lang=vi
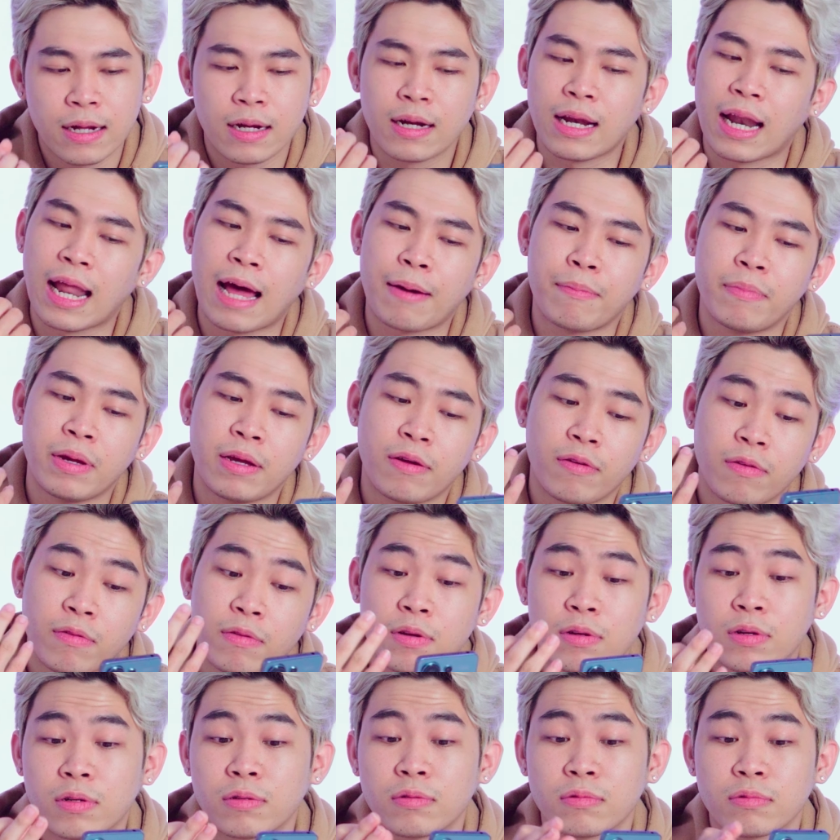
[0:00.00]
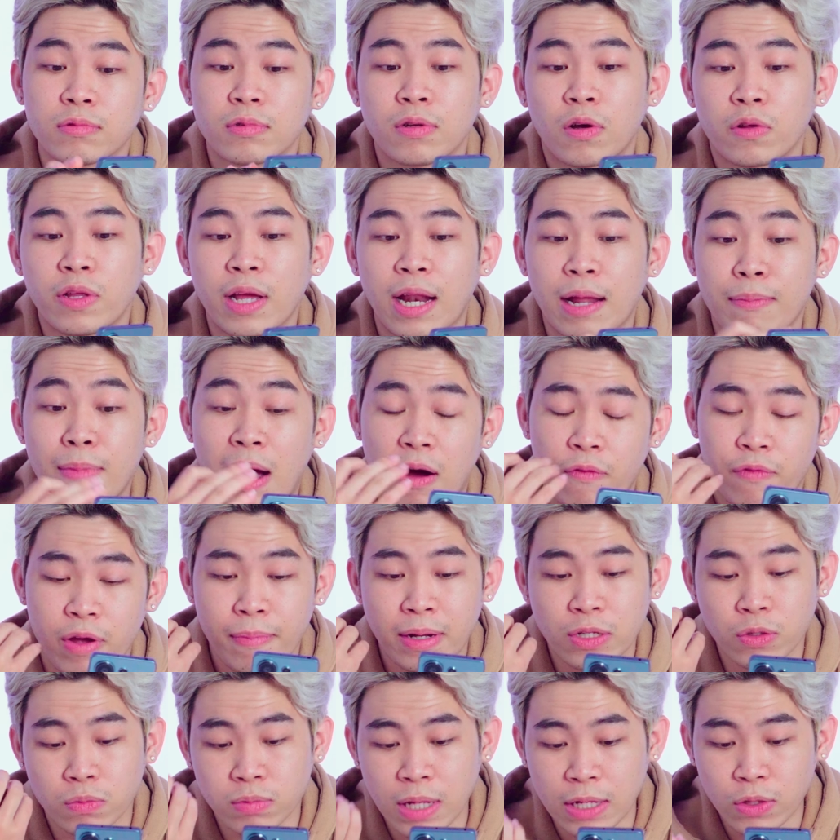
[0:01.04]
là mình có thể là bảo vệ
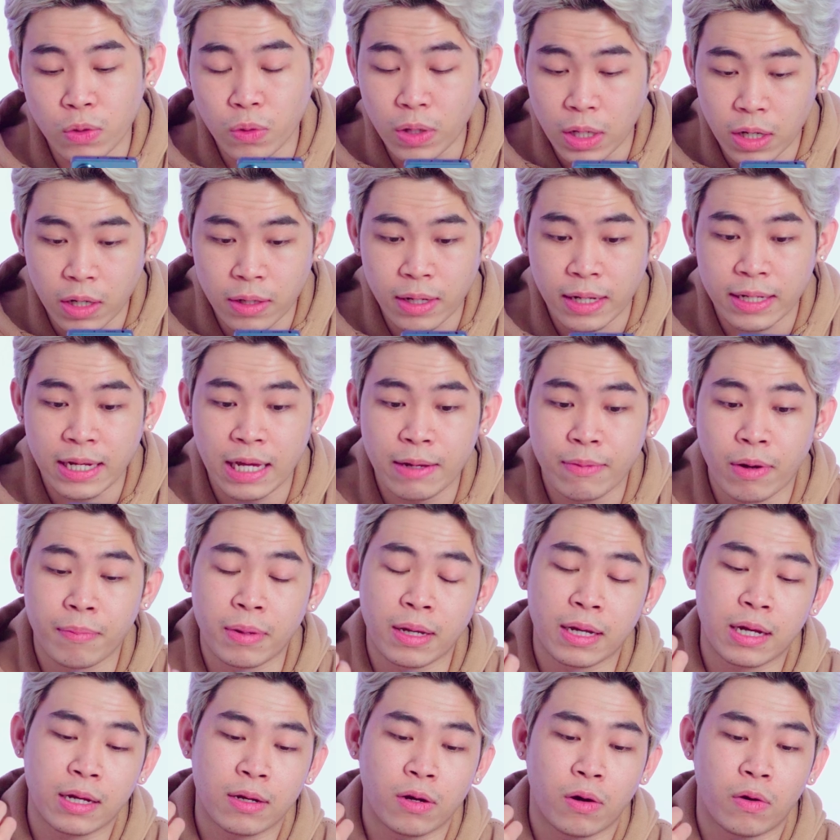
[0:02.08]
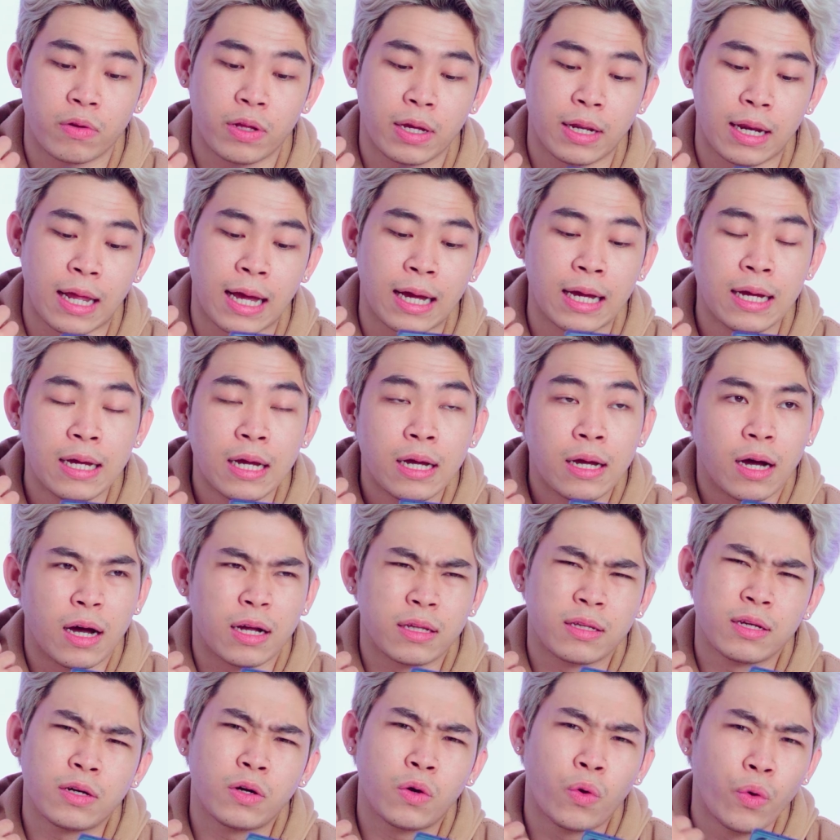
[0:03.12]
mắt chúng ta tốt hơn này, khi mà mình có thể là
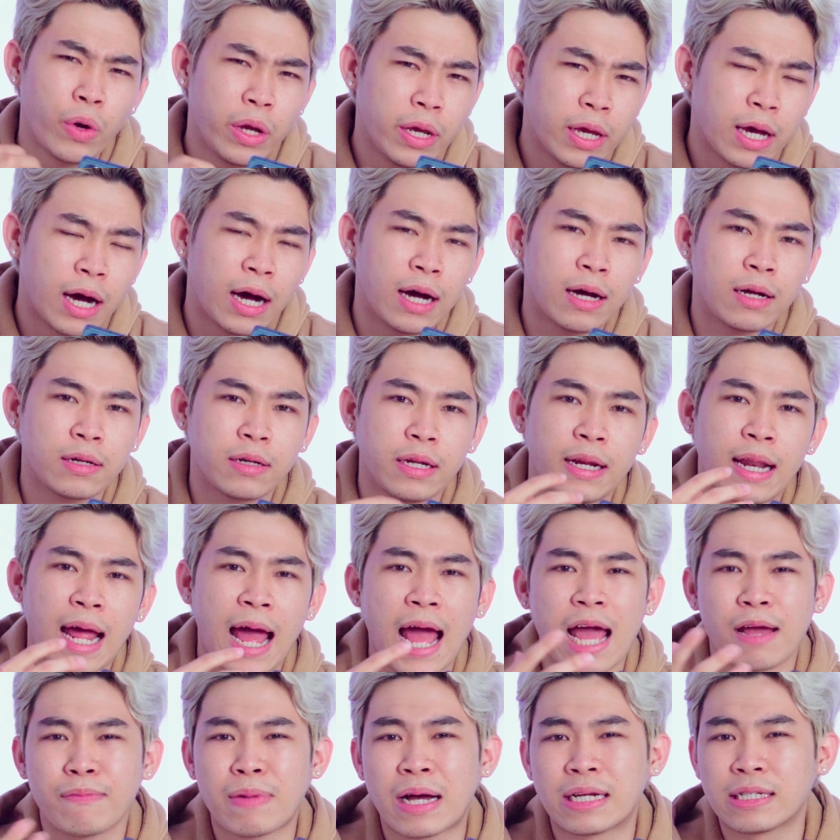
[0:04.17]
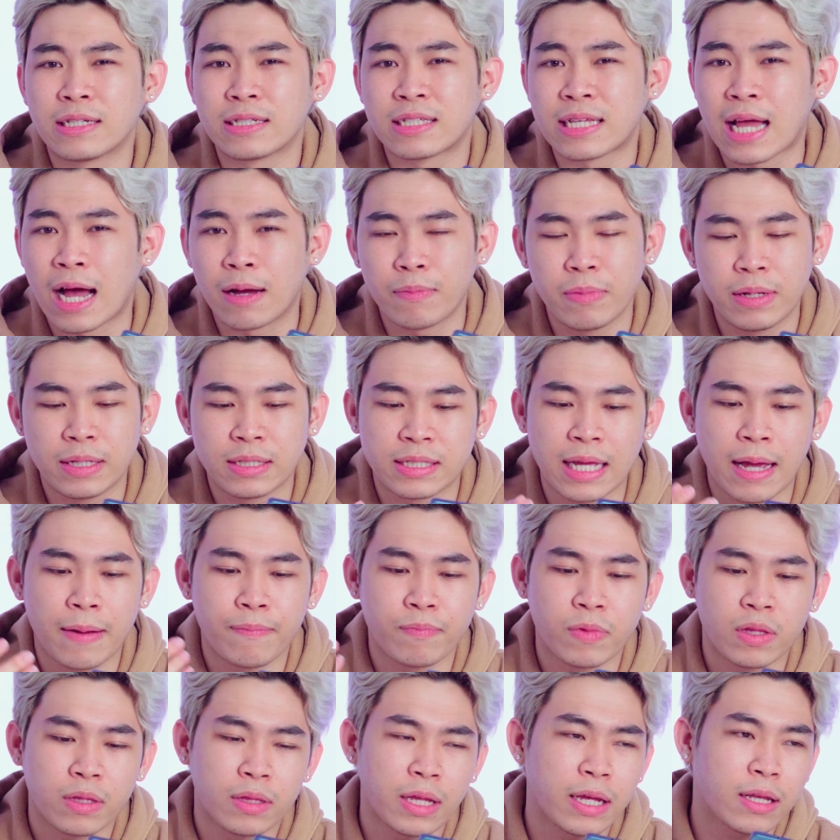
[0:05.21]
thức khuya đến 2-3 giờ sáng mình
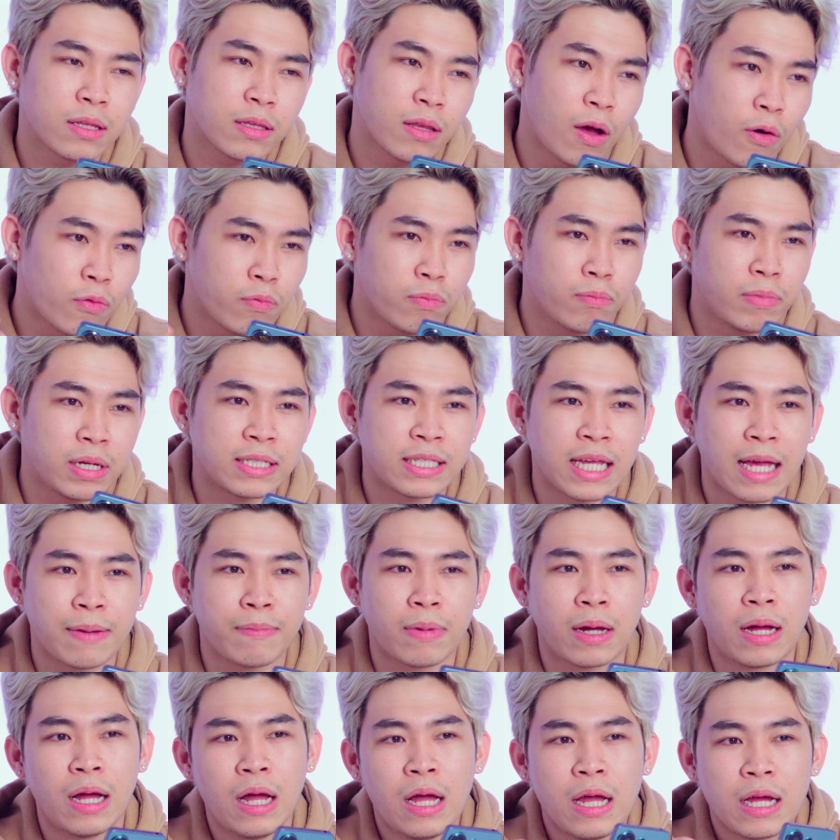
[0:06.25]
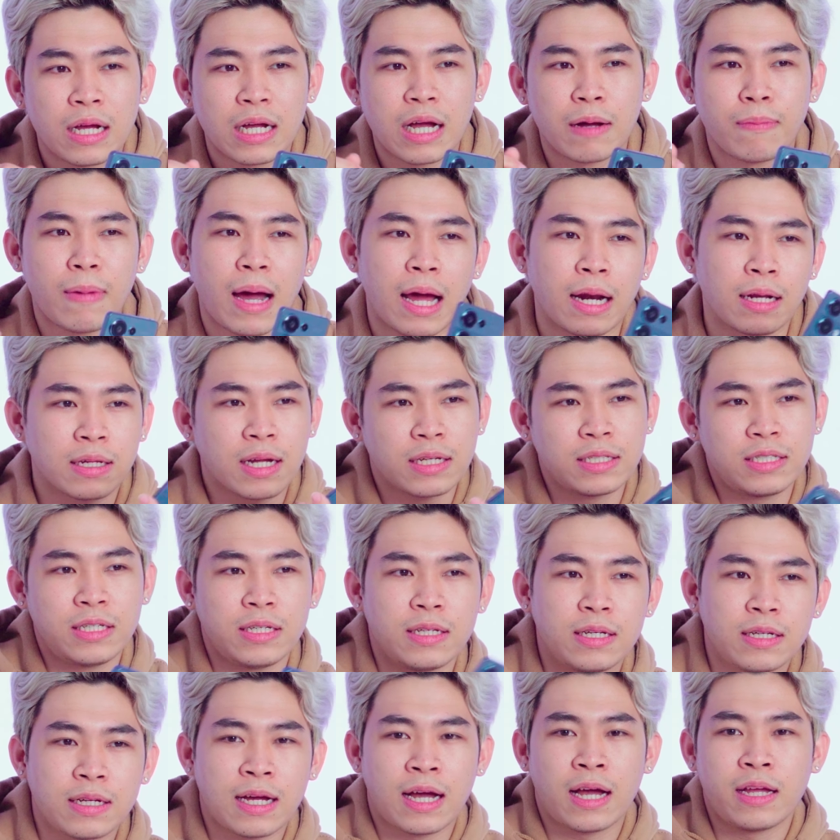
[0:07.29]
xem TikTok, mình xem các bạn các
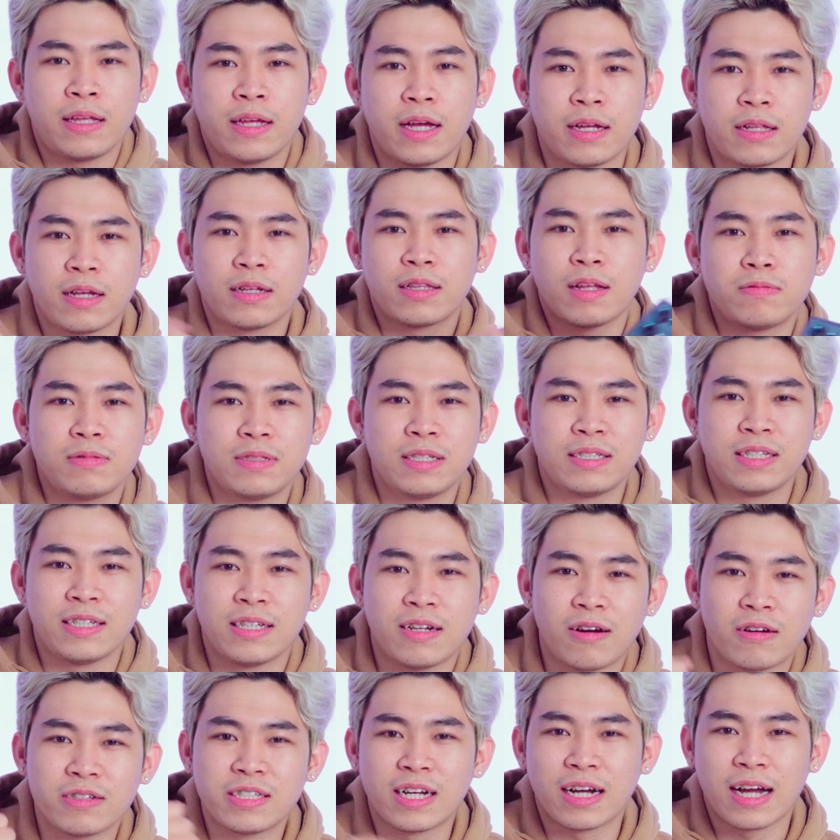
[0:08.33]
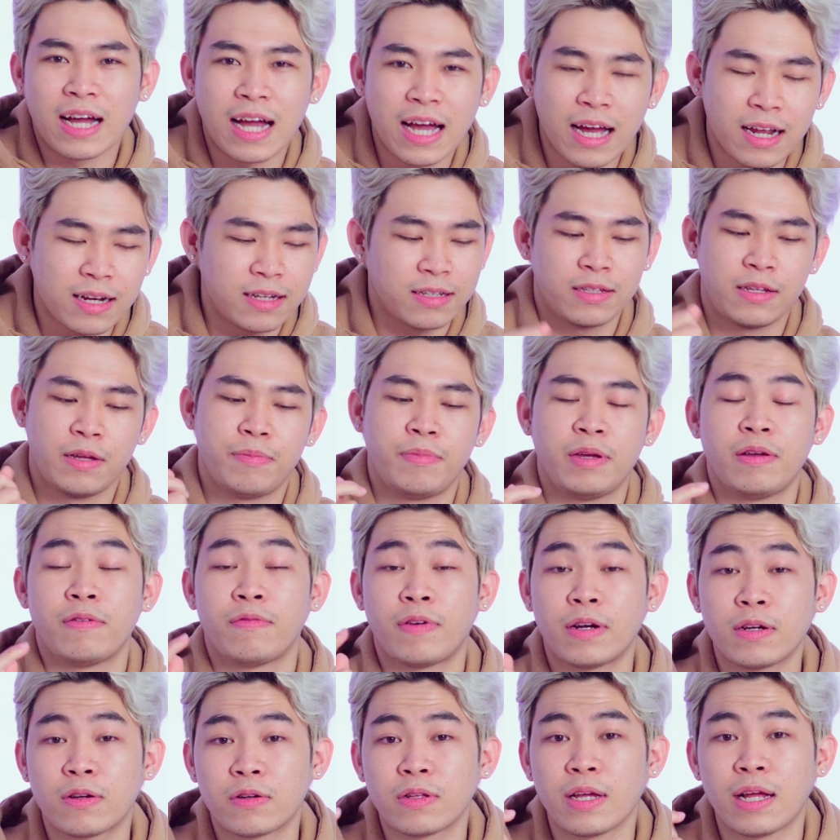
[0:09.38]
chị gái nhảy TikTok gì đó chẳng hạn, thì mình
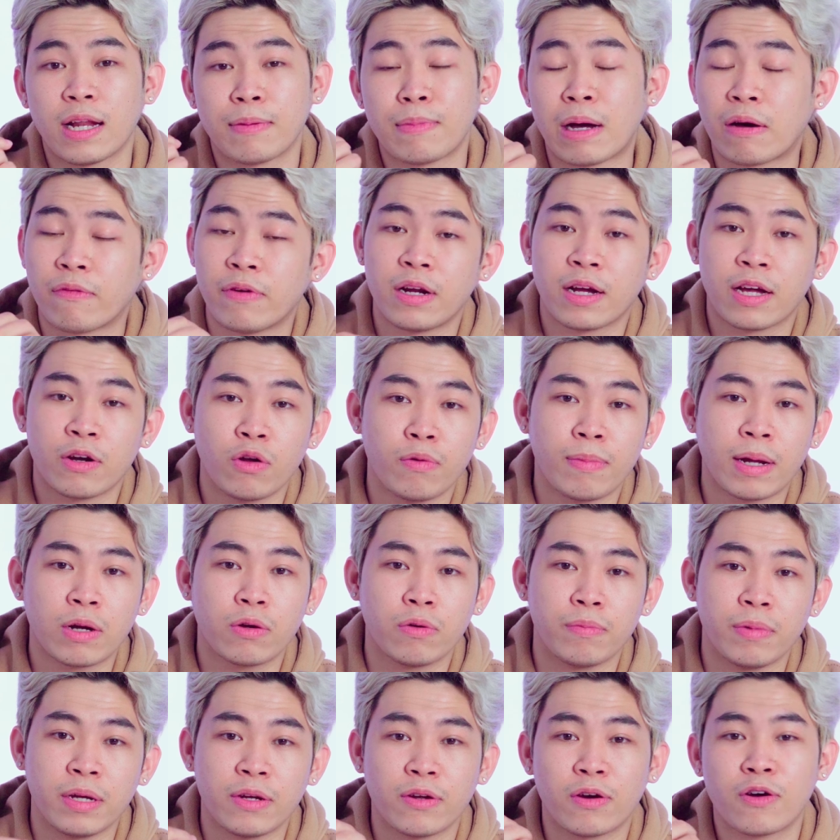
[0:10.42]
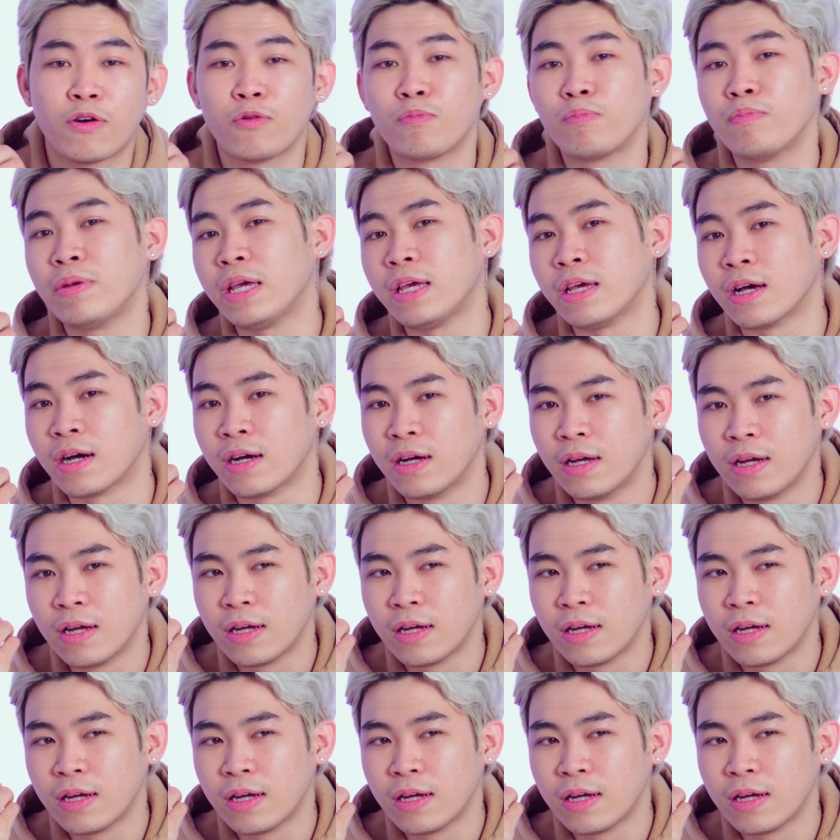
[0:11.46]
vẫn có thể là bảo vệ được cái đôi mắt của mình, nó không bị